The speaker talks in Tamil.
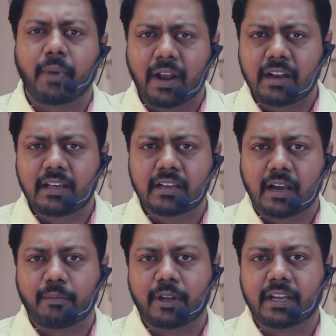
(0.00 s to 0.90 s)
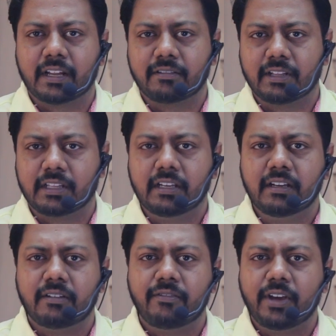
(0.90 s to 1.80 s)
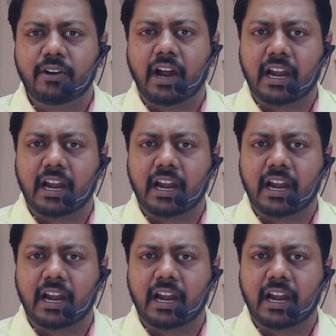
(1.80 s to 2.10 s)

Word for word: பல்லு அப்படிங்கிறது வந்து வெறும்